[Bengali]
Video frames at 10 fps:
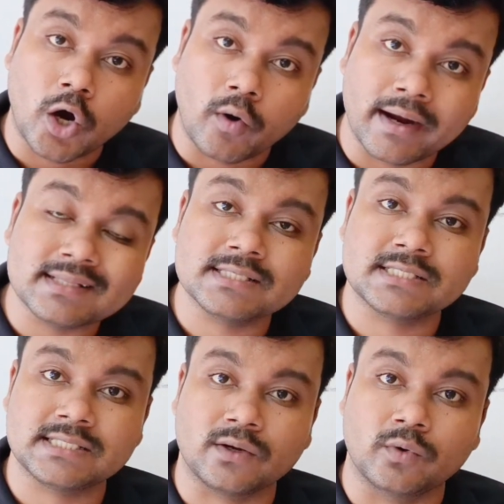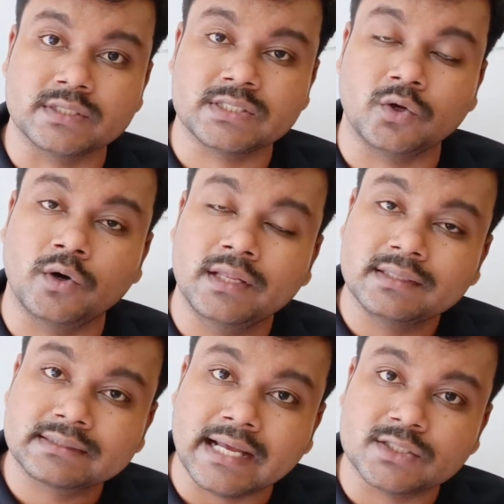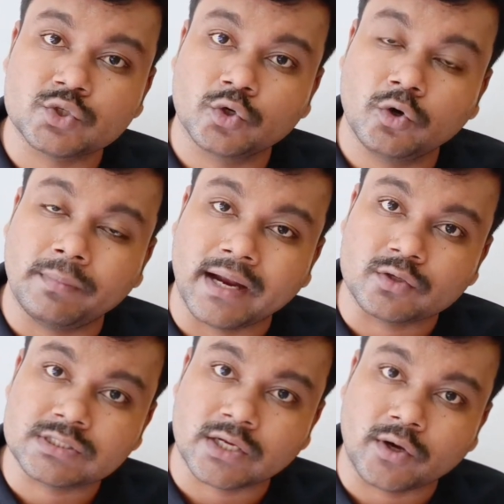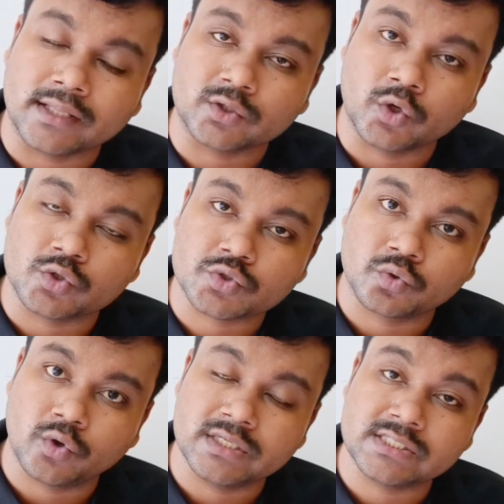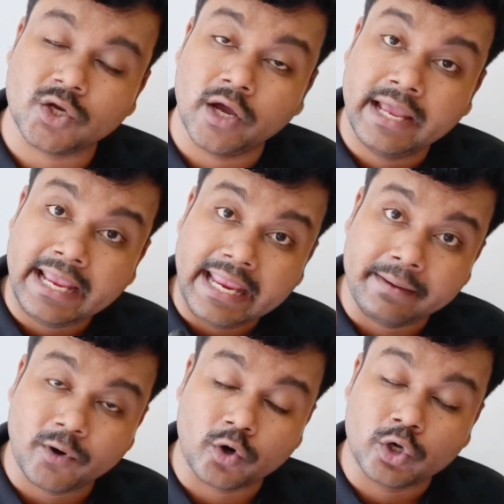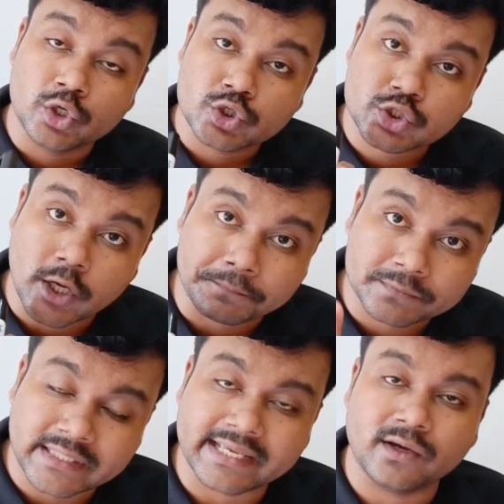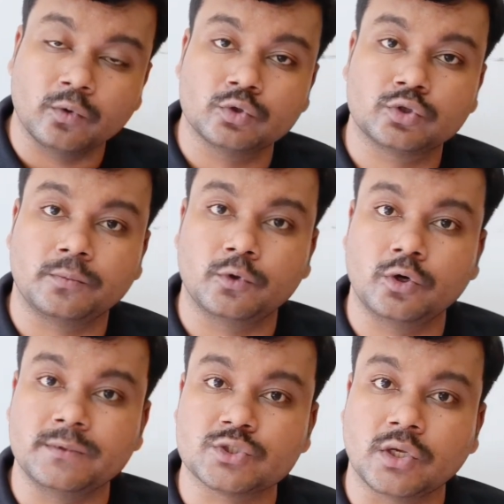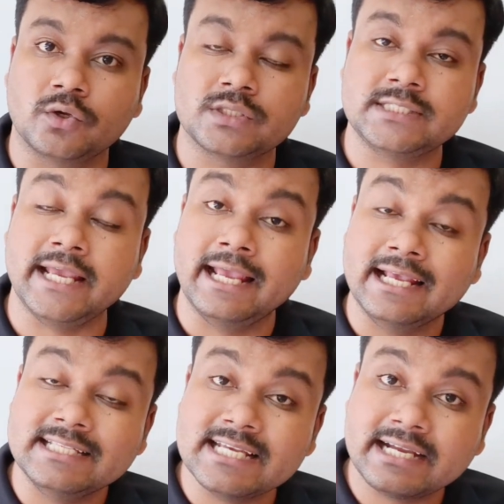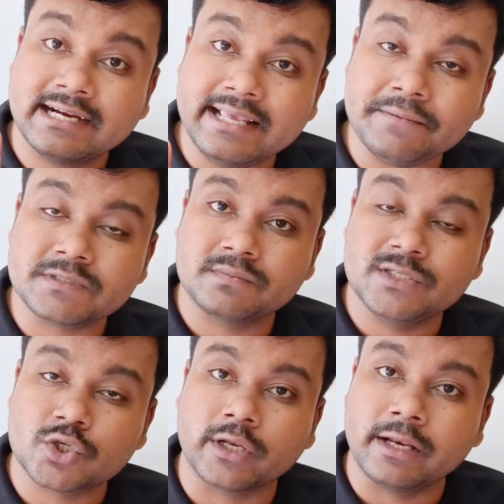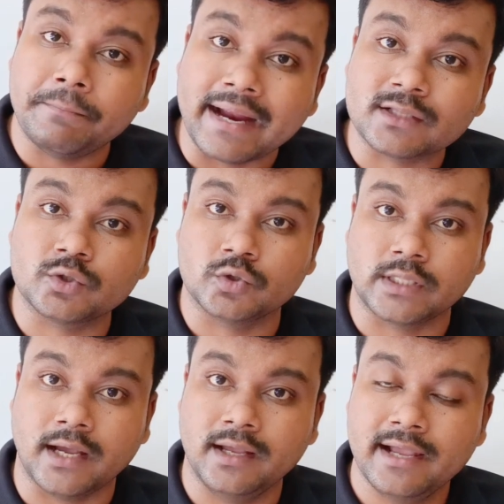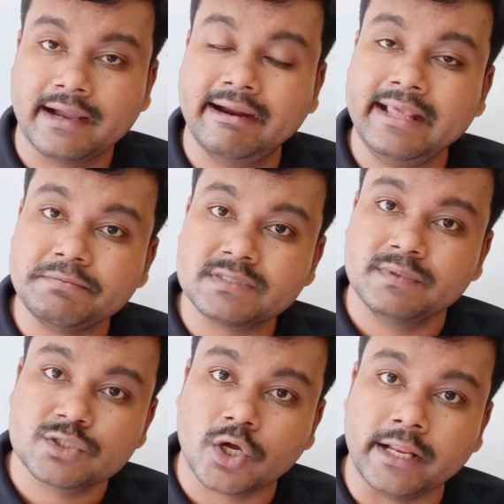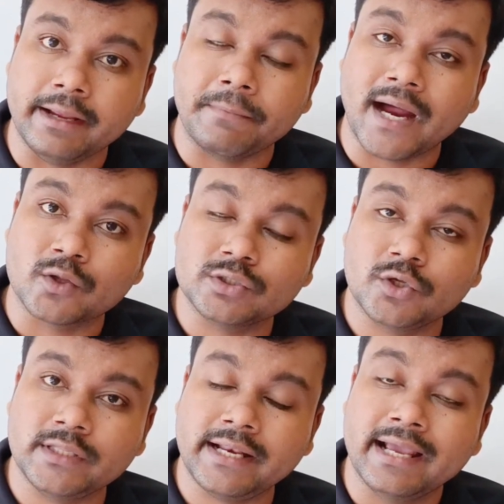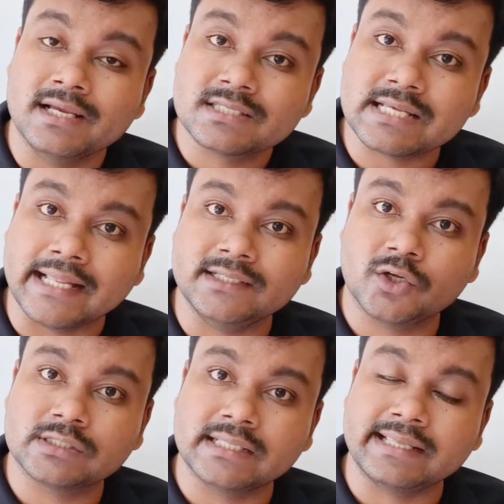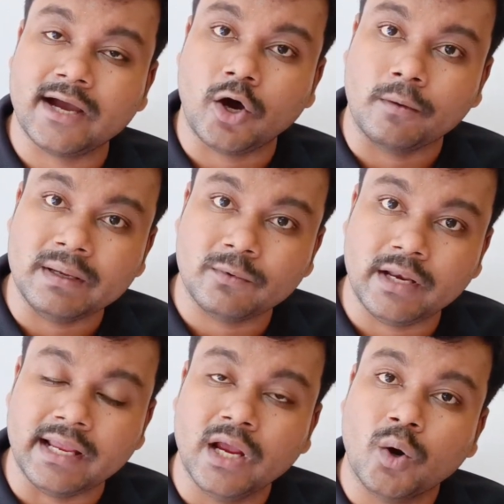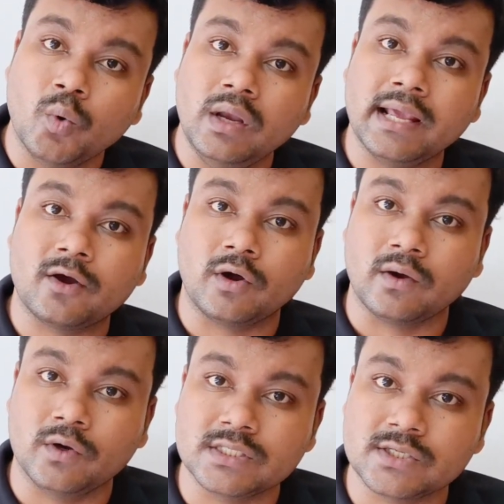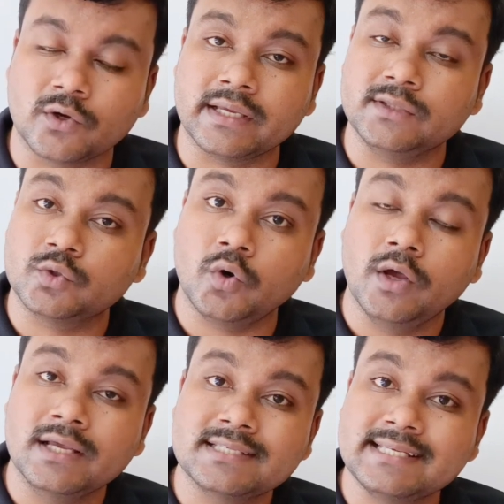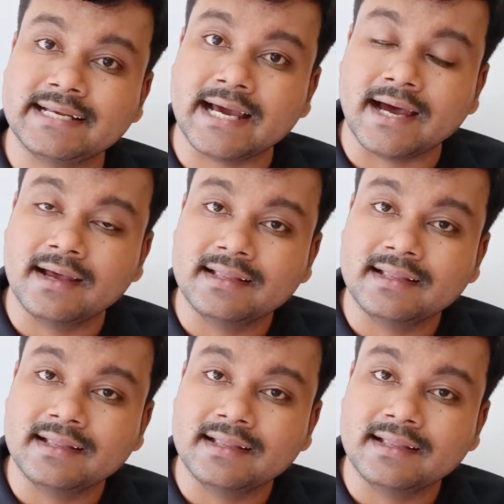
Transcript: হওয়ার চেষ্টা করেছিল তার জন্য ভারত ছাড়ো আন্দোলন শুরু হয়েছিল এবং সবথেকে গুরুত্বপূর্ণ বিষয় হচ্ছে যে ক্রিপস মিশনের ব্যর্থতা ক্রিপস মিশনে ভারতীয়দের স্বাধীনতা দেয়া হবে বলে উল্লেখ করা হয়েছিল কিন্তু সেটা